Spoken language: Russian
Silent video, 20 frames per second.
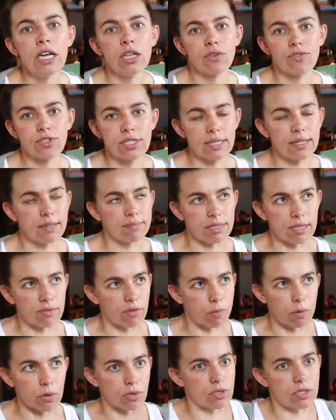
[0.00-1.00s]
но в целом ты его
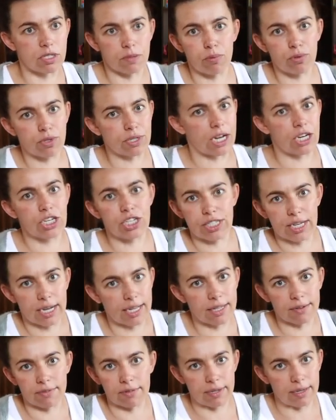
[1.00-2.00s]
просто запускаешь
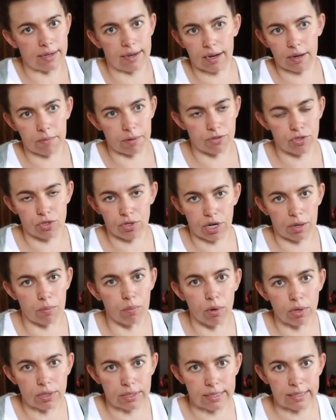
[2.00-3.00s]
заново и как бы все
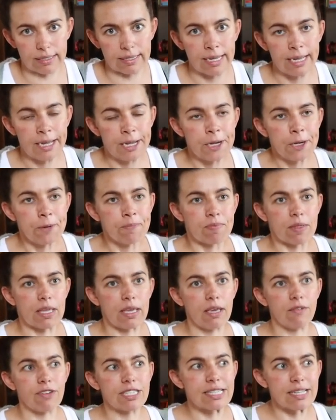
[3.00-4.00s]
работает.
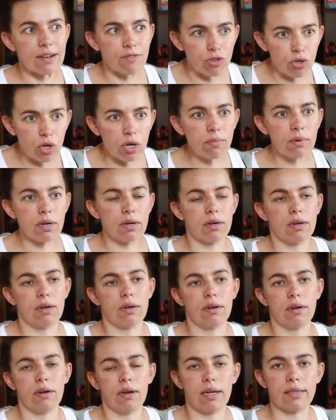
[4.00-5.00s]
И в основном
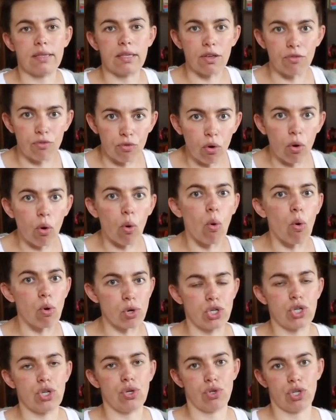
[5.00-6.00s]
а, от него
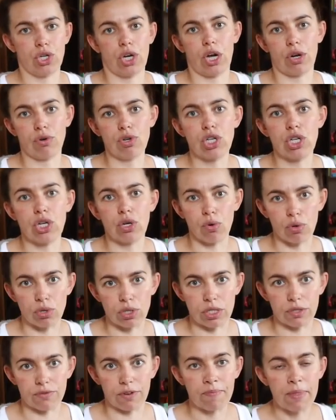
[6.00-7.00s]
очень-очень хорошие
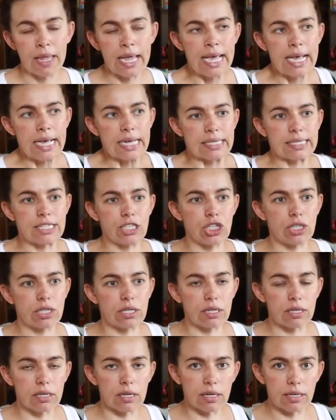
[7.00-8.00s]
отзывы. Значит,
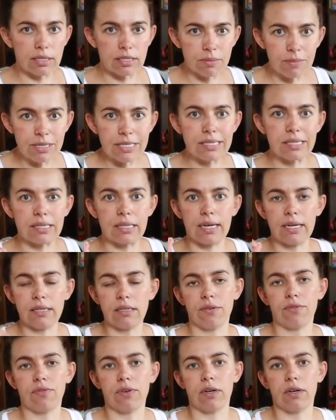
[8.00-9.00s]
э, смысл
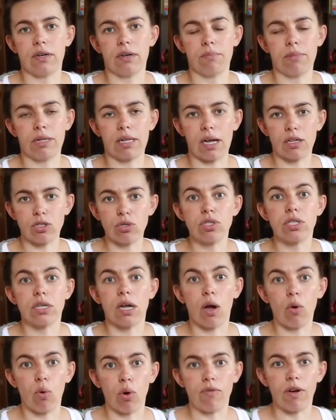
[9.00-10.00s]
этого молокососа
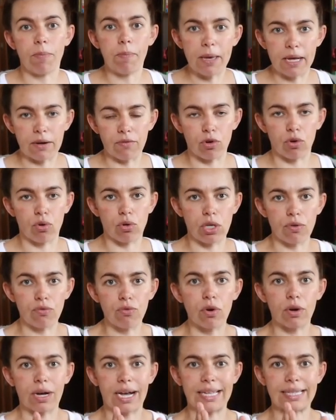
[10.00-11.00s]
какой? Во-первых, у
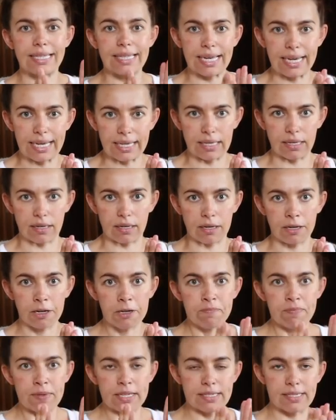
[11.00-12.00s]
него контейнеры,
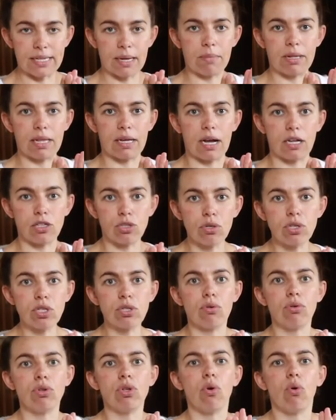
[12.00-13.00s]
и сам молокосос
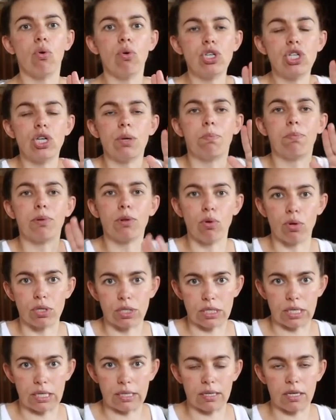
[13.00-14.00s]
он очень
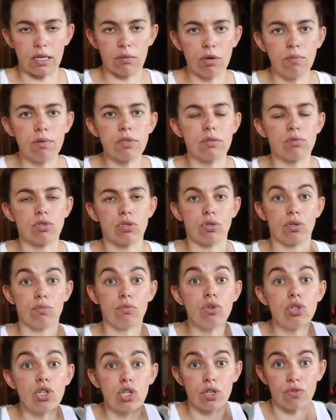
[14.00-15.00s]
плоский, таким образом, что ты
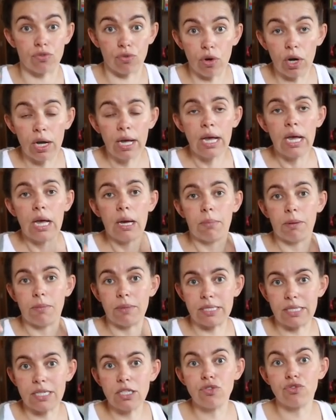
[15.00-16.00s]
можешь его
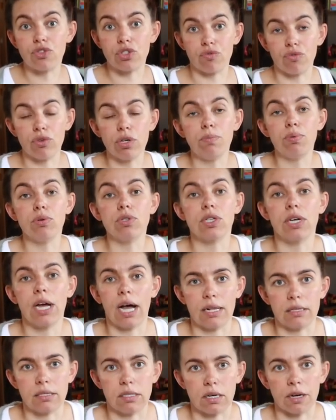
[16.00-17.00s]
поместить в свой
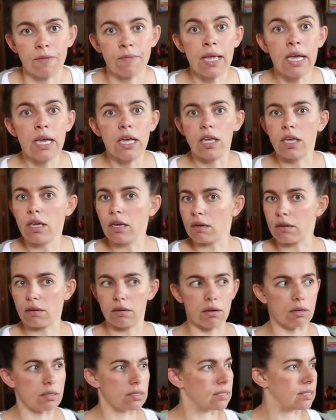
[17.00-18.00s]
бюстгальтер. И
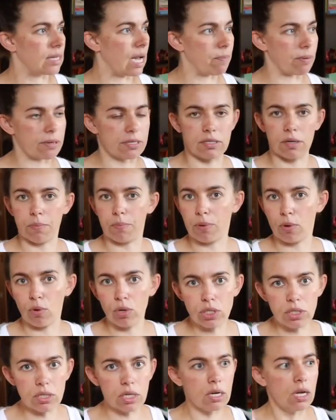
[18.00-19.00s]
запросто
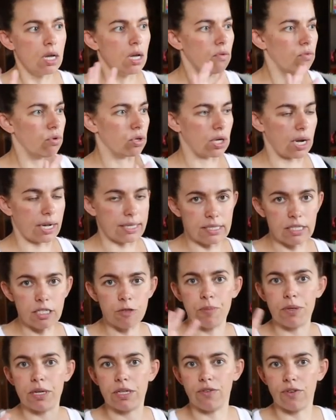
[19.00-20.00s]
просто вот ходить,
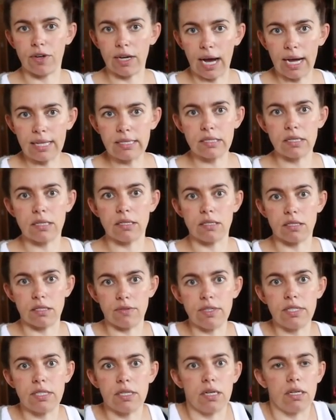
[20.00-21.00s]
передвигаться и
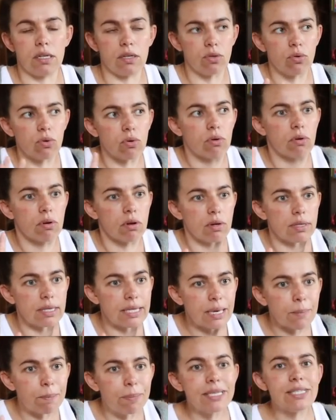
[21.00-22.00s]
действительно, ну, э,
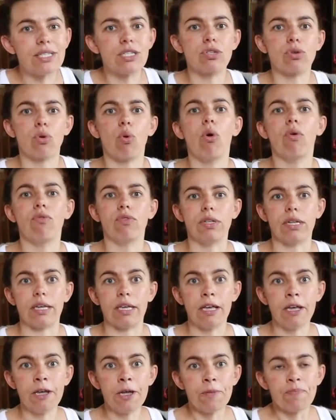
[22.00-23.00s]
не быть скованной.
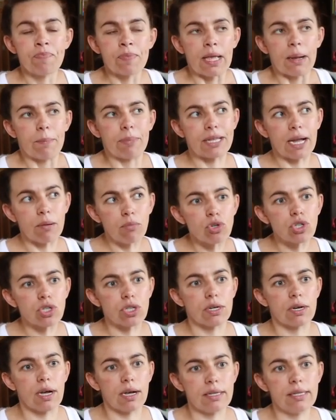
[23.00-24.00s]
Потому
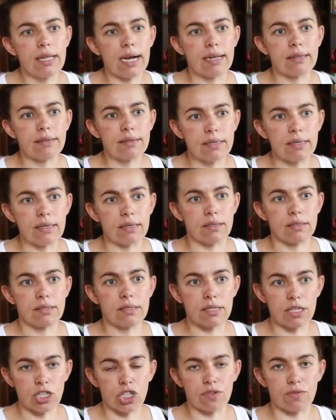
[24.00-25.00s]
что, когда ты
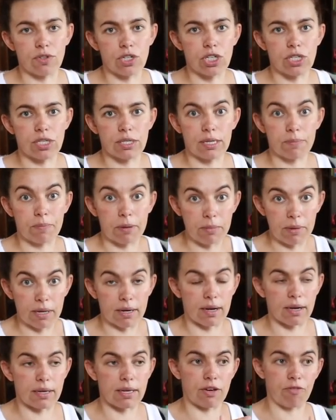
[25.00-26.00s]
сцеживаешься, например,
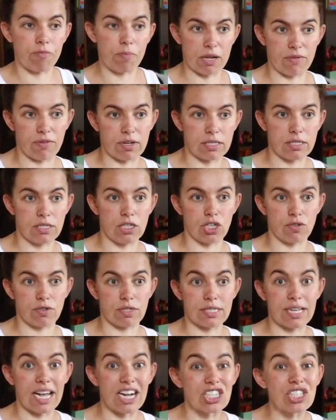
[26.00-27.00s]
как я в первый раз
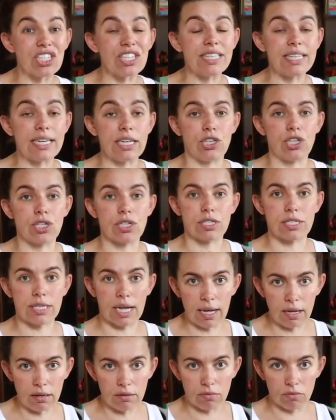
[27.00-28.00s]
сцеживалась, каждые 3
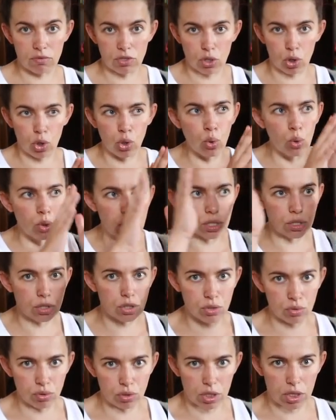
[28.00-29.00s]
часа, вот круглые
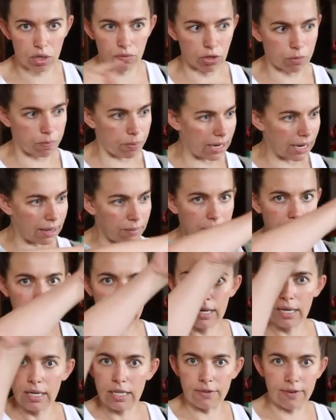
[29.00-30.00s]
сутки, вот прям
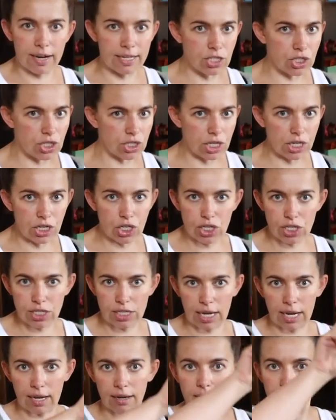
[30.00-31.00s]
24
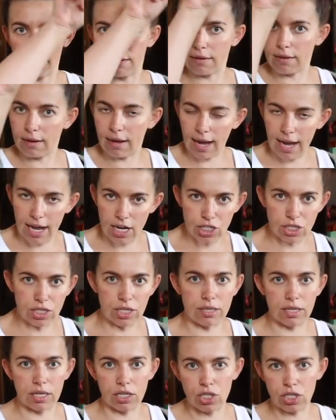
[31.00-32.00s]
часа,
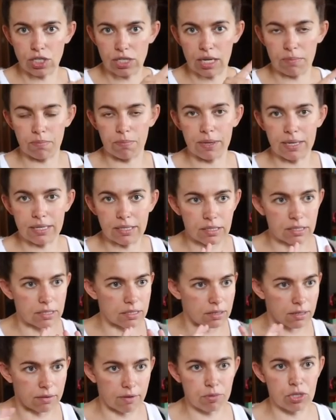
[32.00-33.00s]
каждые три часа без
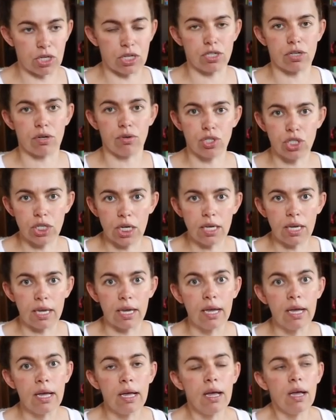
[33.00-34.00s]
э, вообще исключений,
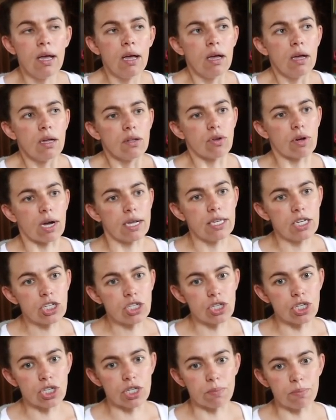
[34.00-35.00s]
то,
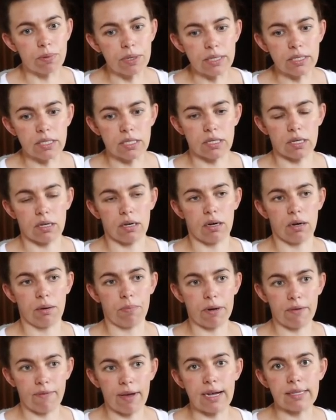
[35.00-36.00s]
конечно же, быть э,
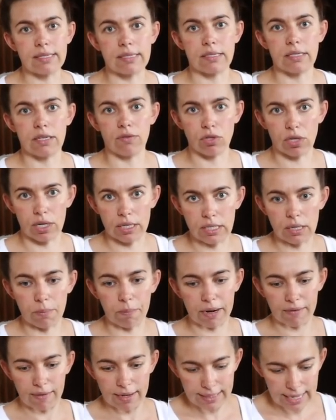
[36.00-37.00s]
привязанной вот к этим
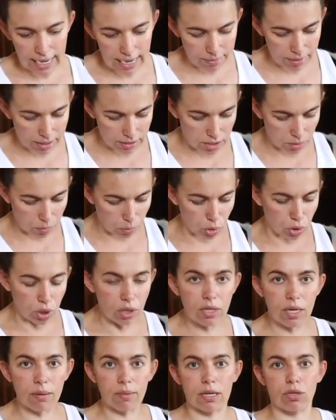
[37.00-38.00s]
проводам, к этим
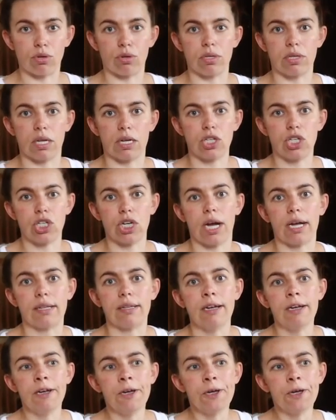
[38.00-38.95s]
бутылкам, которые торчат,